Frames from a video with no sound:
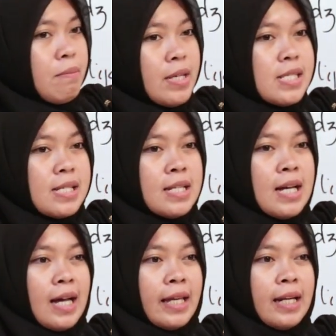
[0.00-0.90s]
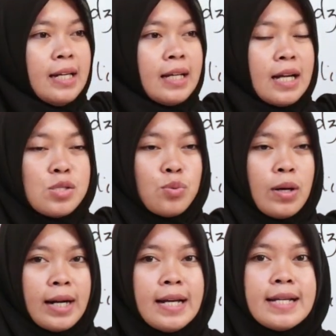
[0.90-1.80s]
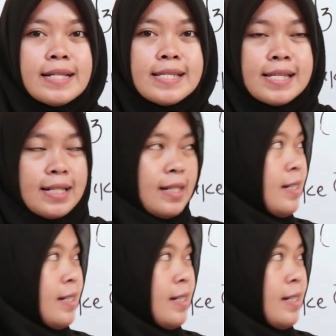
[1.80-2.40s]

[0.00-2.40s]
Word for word: kata miss diakhiri dengan suara se